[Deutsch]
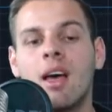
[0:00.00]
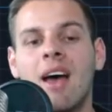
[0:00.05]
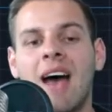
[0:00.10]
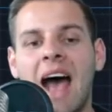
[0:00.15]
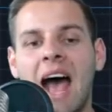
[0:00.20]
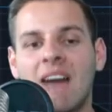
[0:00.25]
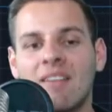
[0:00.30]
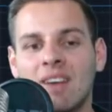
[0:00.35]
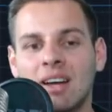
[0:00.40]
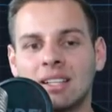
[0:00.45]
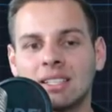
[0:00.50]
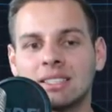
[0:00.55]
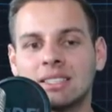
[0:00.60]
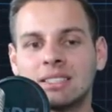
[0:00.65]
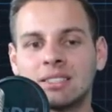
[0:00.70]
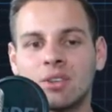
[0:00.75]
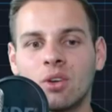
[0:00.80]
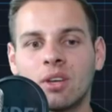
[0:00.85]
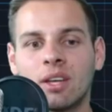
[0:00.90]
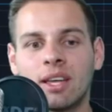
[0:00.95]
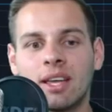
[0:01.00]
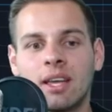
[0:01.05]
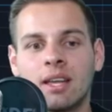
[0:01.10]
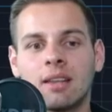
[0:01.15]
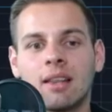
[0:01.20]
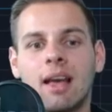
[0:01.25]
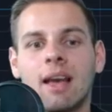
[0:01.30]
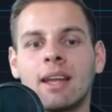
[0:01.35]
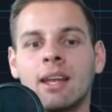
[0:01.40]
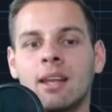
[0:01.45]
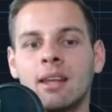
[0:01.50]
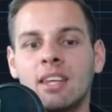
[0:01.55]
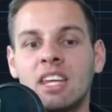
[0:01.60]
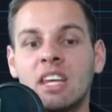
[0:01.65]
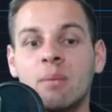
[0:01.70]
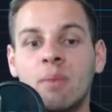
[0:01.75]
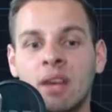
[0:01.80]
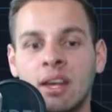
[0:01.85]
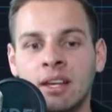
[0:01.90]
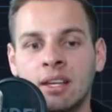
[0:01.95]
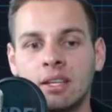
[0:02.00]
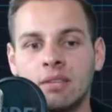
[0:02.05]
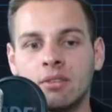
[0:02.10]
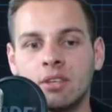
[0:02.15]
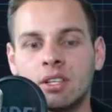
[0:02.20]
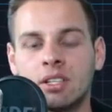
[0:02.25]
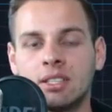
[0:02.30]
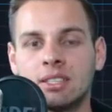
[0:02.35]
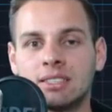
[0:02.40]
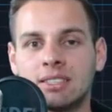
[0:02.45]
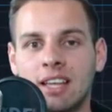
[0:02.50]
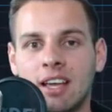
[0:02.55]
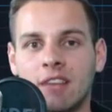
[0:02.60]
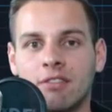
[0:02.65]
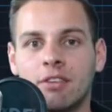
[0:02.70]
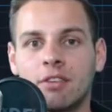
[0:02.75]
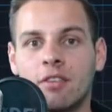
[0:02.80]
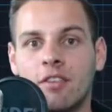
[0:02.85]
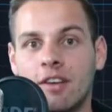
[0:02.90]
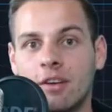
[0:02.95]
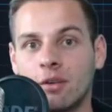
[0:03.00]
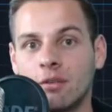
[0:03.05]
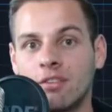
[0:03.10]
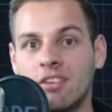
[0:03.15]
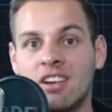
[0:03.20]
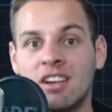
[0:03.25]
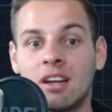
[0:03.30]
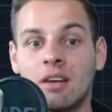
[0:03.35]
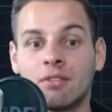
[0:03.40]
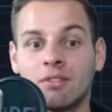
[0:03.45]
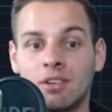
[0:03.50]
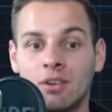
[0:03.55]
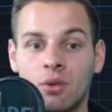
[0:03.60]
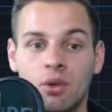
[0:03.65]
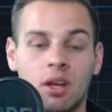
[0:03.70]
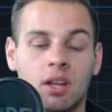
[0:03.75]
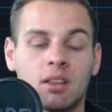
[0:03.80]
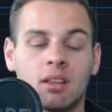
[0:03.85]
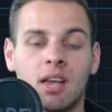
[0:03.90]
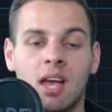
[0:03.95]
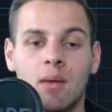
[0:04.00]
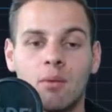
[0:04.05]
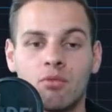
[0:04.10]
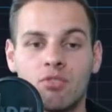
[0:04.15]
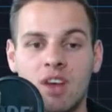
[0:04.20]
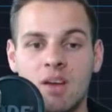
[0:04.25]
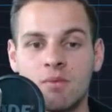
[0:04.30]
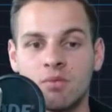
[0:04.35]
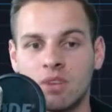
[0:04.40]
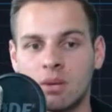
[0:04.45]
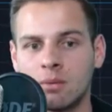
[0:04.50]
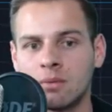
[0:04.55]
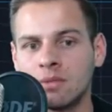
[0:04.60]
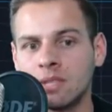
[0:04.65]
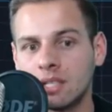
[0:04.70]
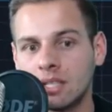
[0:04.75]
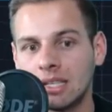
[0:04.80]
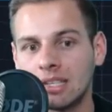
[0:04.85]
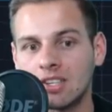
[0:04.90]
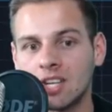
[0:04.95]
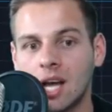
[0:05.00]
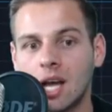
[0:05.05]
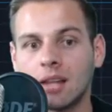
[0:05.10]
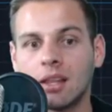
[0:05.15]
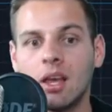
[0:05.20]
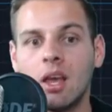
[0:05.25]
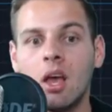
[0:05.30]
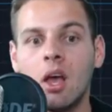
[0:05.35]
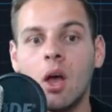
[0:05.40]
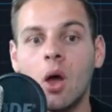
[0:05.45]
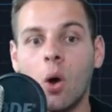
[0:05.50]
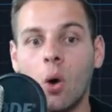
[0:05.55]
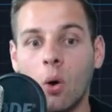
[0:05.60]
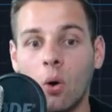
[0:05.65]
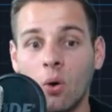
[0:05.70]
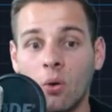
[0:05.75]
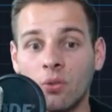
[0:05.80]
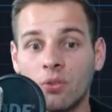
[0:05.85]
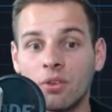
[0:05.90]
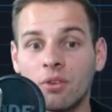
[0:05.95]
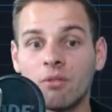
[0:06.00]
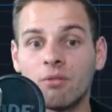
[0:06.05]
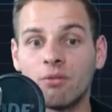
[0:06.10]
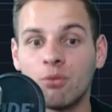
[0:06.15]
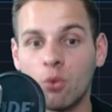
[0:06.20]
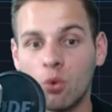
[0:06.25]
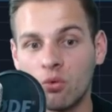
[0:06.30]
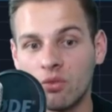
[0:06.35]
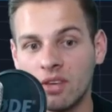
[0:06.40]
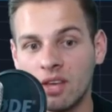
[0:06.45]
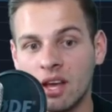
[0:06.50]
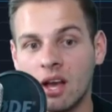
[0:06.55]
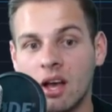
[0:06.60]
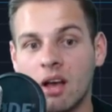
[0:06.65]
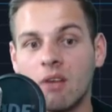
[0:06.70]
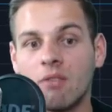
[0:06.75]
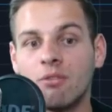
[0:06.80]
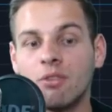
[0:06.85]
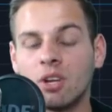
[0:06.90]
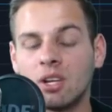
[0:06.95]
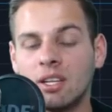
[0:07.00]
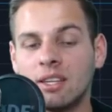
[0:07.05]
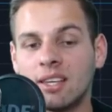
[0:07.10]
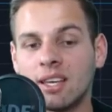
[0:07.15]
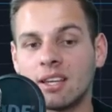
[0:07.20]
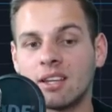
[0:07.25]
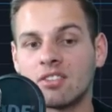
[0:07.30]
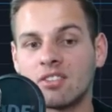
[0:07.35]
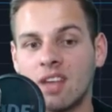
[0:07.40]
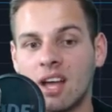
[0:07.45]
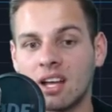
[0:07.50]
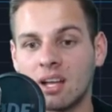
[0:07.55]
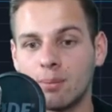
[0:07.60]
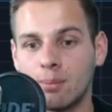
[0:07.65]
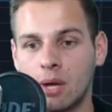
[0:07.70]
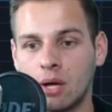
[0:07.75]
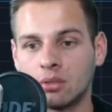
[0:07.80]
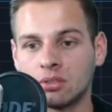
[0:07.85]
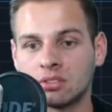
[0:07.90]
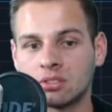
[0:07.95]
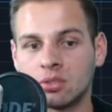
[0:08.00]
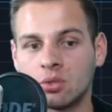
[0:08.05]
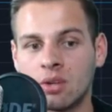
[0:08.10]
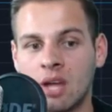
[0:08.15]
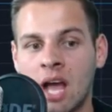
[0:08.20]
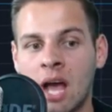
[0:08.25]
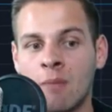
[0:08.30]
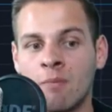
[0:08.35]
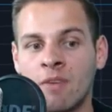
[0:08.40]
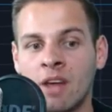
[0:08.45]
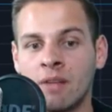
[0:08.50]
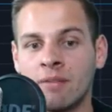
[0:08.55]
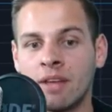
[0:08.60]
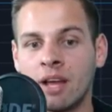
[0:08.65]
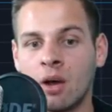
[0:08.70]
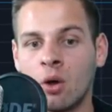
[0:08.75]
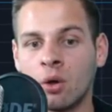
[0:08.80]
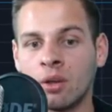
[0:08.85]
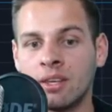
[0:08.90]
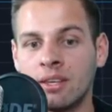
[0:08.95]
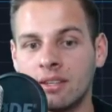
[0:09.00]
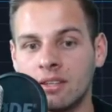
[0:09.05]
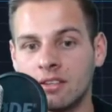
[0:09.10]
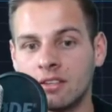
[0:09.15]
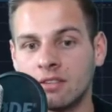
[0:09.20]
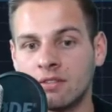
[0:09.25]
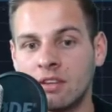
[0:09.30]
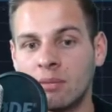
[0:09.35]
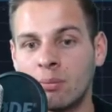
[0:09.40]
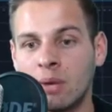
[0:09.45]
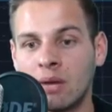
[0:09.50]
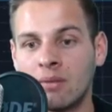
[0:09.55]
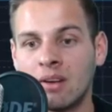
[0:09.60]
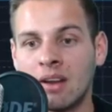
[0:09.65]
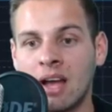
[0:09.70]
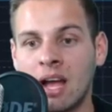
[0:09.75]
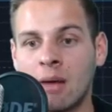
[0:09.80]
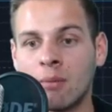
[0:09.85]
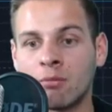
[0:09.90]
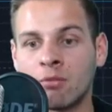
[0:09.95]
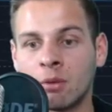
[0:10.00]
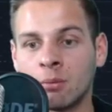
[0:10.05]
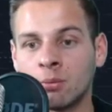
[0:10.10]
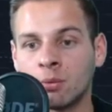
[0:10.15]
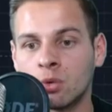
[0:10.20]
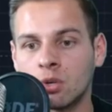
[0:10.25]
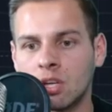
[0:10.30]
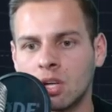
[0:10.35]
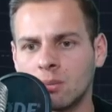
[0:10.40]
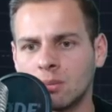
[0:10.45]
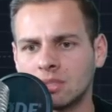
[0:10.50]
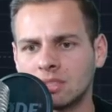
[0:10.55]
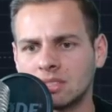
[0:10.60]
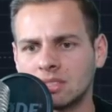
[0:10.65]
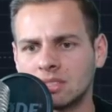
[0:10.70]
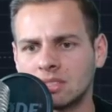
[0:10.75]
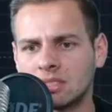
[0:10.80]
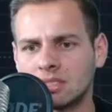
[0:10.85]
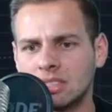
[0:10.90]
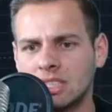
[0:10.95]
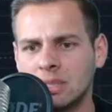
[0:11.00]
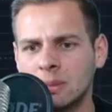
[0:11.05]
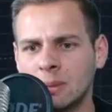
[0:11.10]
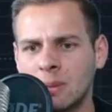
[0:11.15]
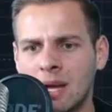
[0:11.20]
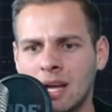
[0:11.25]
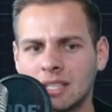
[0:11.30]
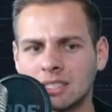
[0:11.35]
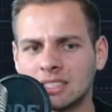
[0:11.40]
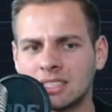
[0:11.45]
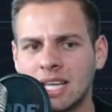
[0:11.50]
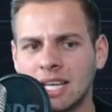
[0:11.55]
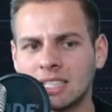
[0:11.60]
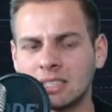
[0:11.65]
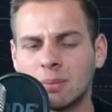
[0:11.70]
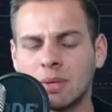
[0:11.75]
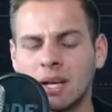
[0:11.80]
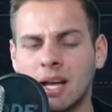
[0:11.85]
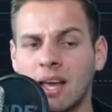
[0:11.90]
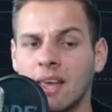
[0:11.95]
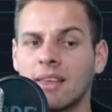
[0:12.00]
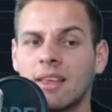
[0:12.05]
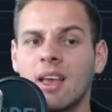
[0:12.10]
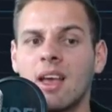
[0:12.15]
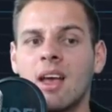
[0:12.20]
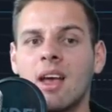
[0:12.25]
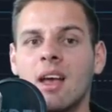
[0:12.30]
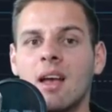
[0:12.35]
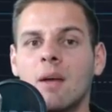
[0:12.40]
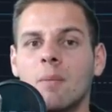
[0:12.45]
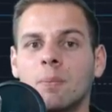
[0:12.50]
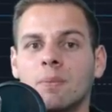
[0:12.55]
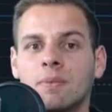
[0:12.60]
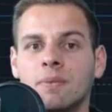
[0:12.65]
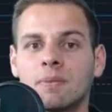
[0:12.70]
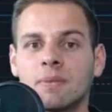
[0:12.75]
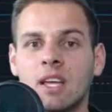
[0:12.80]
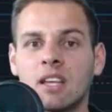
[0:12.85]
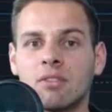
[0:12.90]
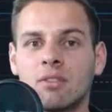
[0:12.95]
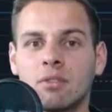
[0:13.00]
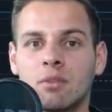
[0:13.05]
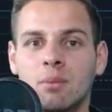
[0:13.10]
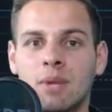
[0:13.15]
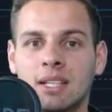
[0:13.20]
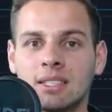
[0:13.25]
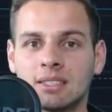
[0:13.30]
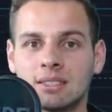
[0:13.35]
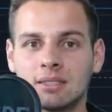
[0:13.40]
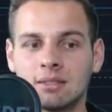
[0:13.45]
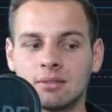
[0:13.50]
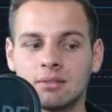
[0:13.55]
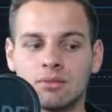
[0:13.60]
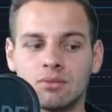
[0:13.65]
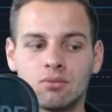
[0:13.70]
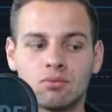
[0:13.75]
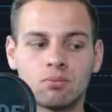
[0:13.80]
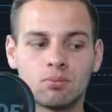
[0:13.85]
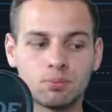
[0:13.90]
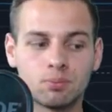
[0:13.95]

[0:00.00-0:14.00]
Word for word: Aber das ist konkret eine EMA, die wirklich sehr viel Verwendung findet auf den höheren Timeframes von einem Weekly Chart und wo wir wirklich hier eine starke Bounce-Zone haben, weil wir auch hier dieses FIP-Level haben vom 0,786-Bereich, das wir vom letzten